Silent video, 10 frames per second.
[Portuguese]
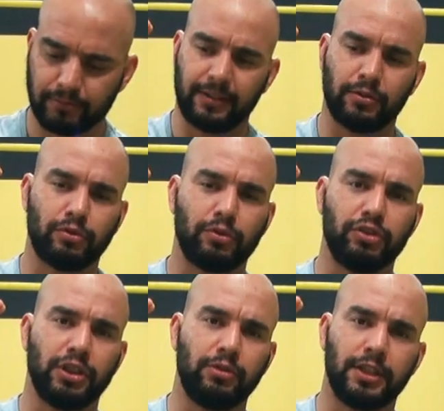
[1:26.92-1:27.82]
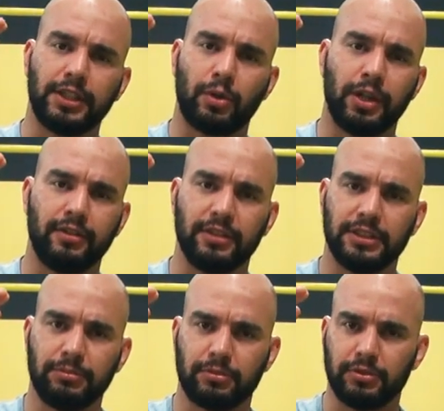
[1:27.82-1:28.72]
essa altura do chão, 30, 40
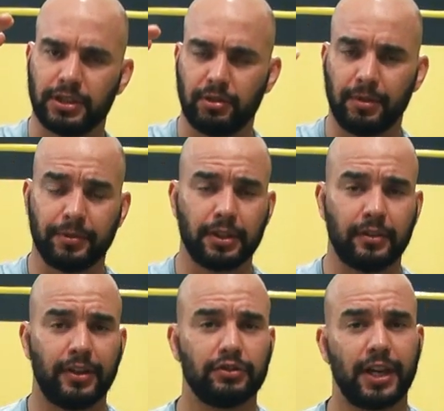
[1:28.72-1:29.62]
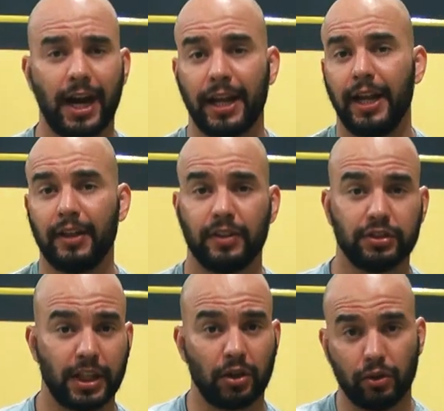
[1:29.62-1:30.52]
centímetros do chão, porque não vai chutar a canela, vai
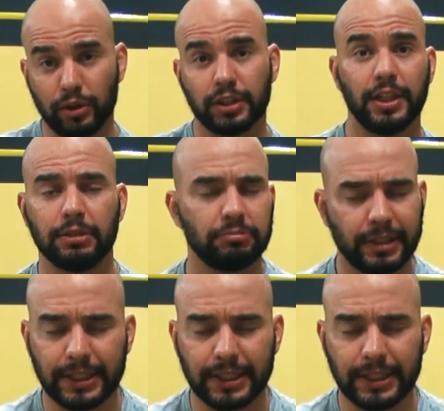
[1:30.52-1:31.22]
chutar a coxa, então tá